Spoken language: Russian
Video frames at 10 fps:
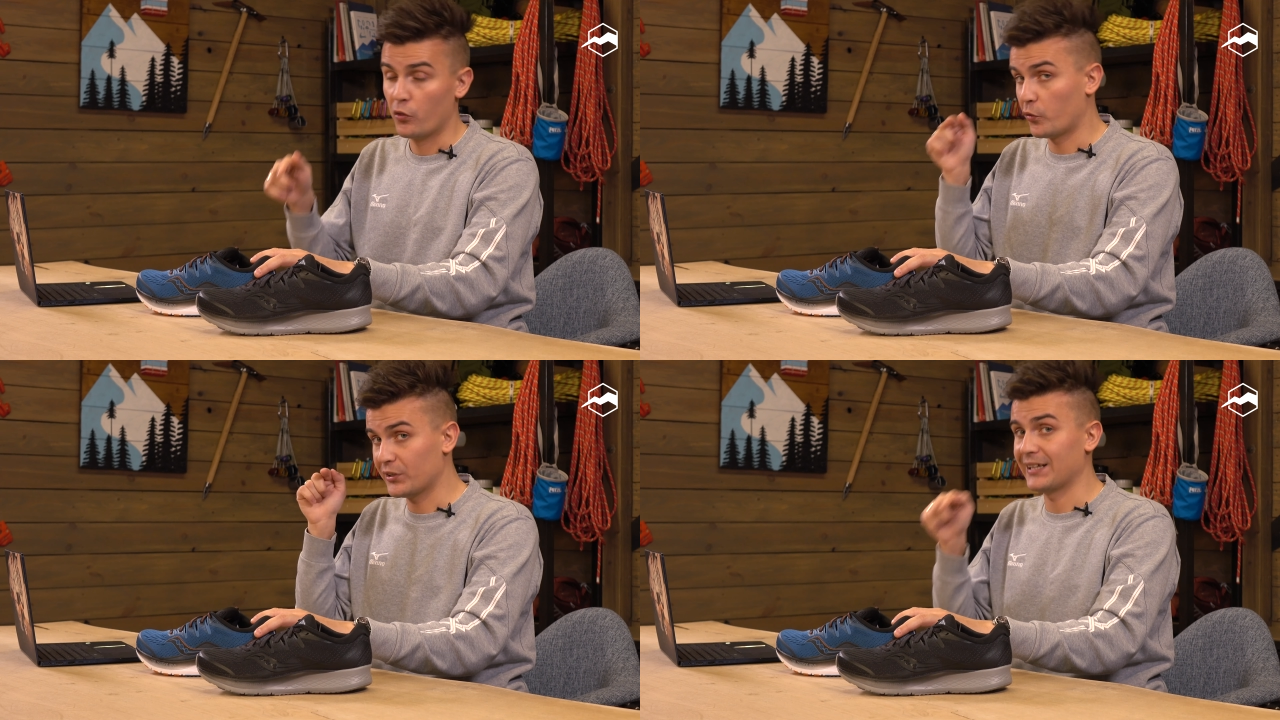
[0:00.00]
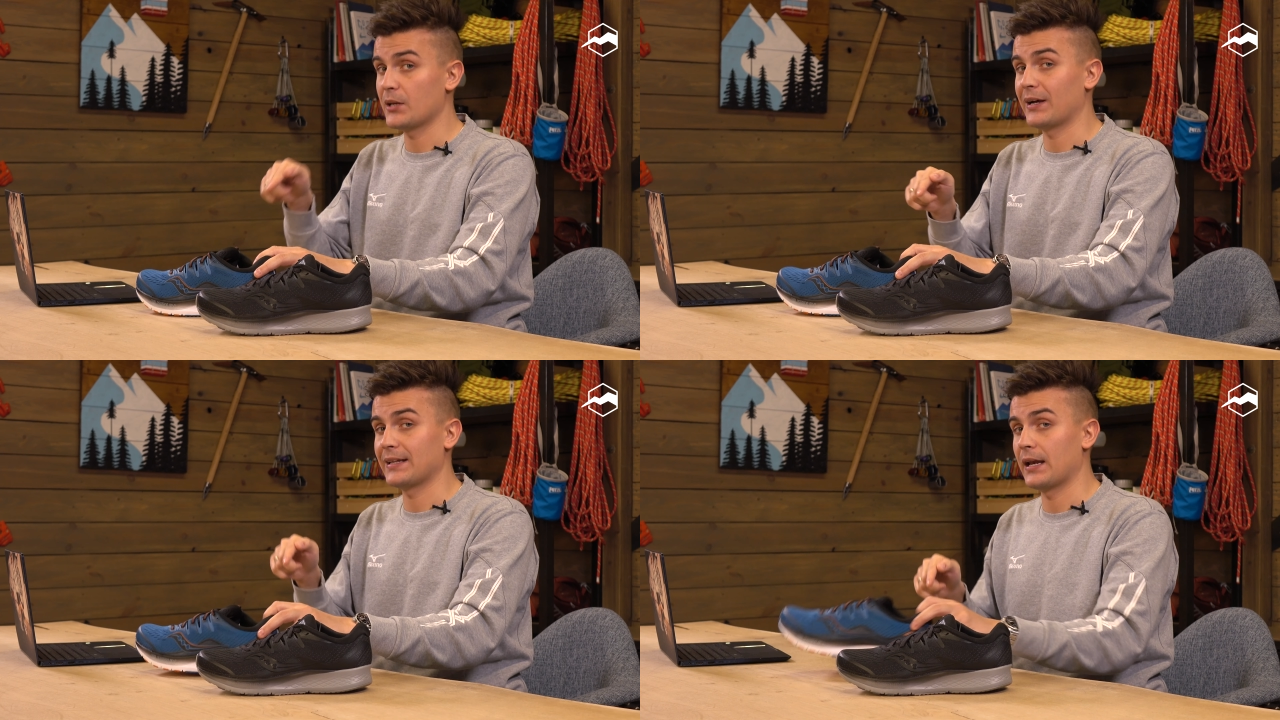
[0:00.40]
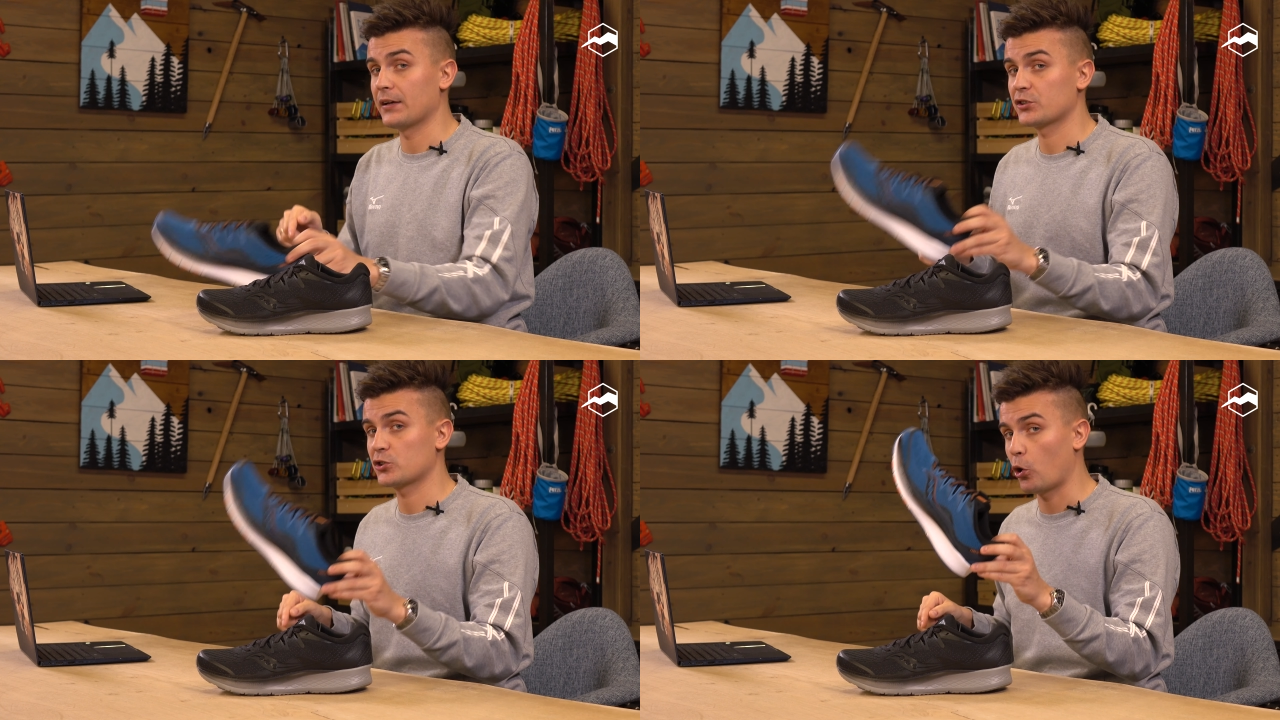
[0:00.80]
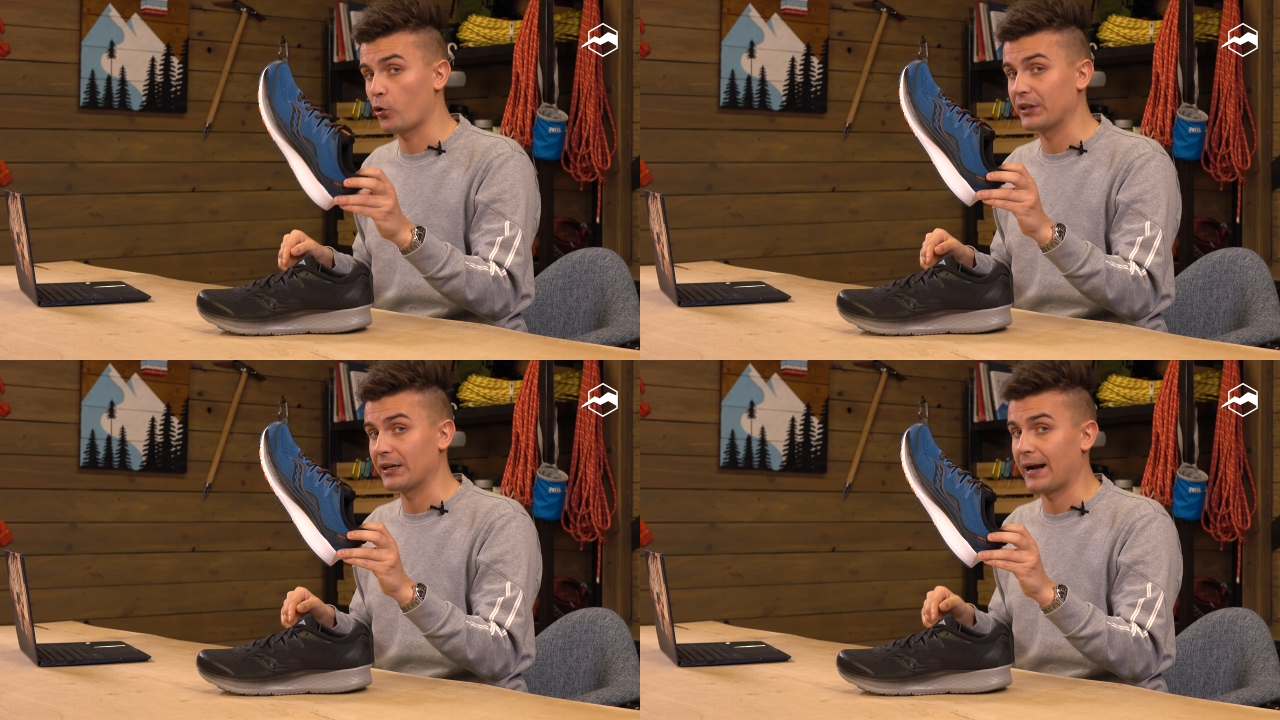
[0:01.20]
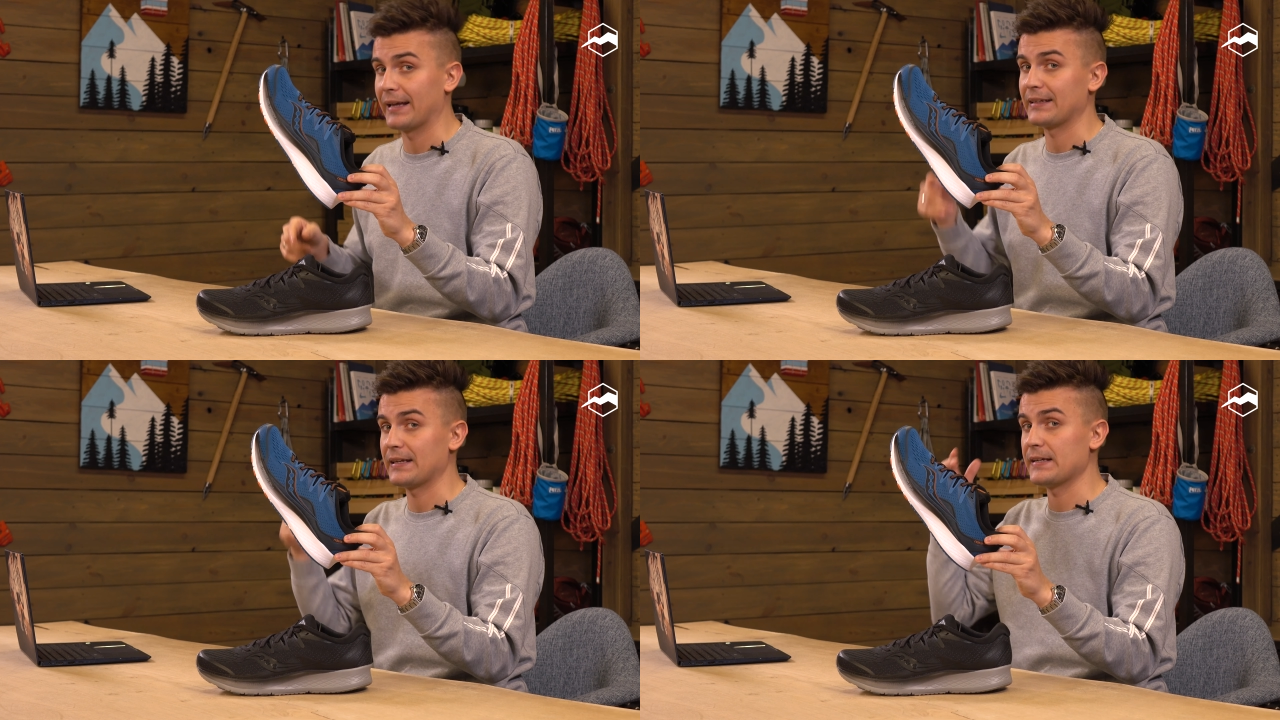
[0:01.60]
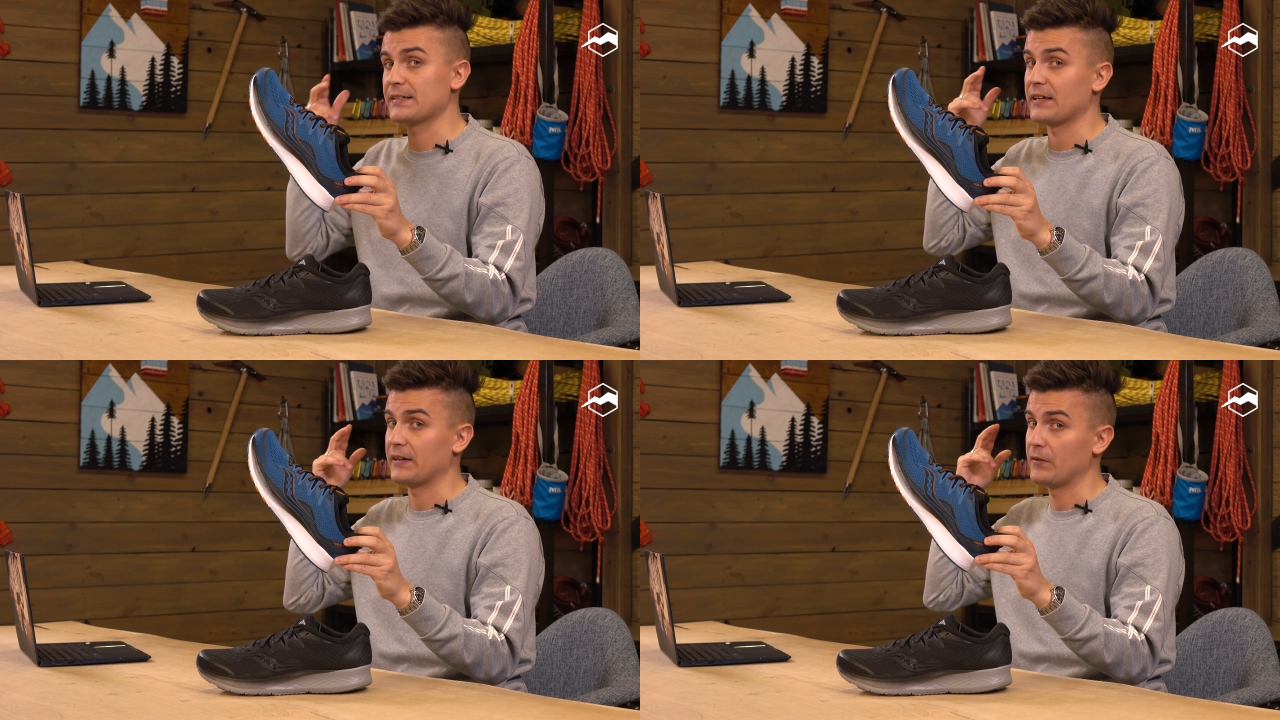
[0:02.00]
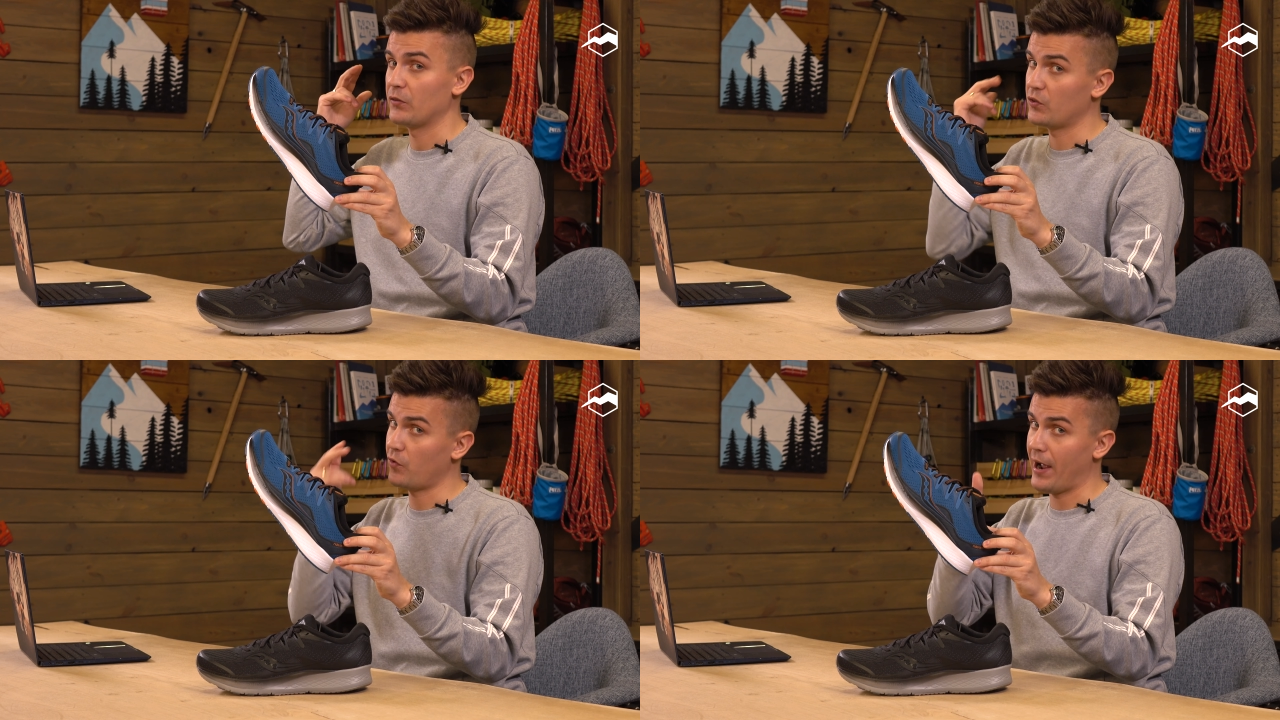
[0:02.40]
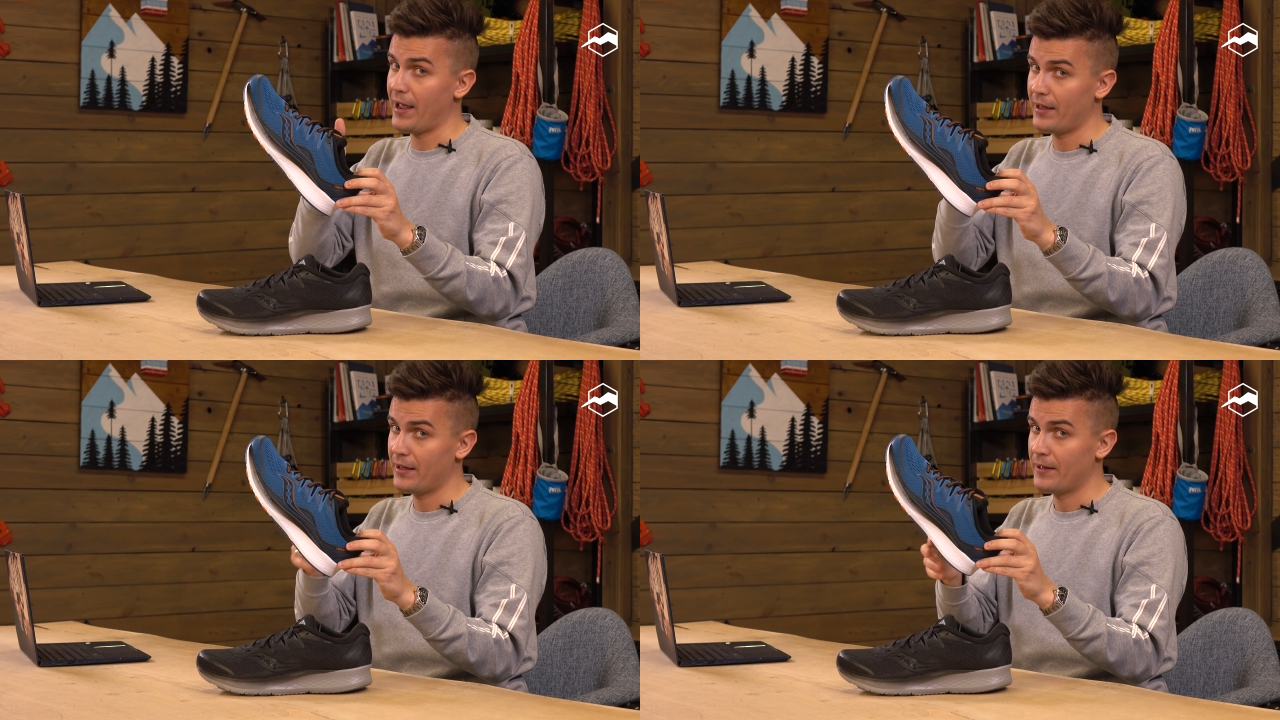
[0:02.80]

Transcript: Но в данной модели Socony Ride ISA 2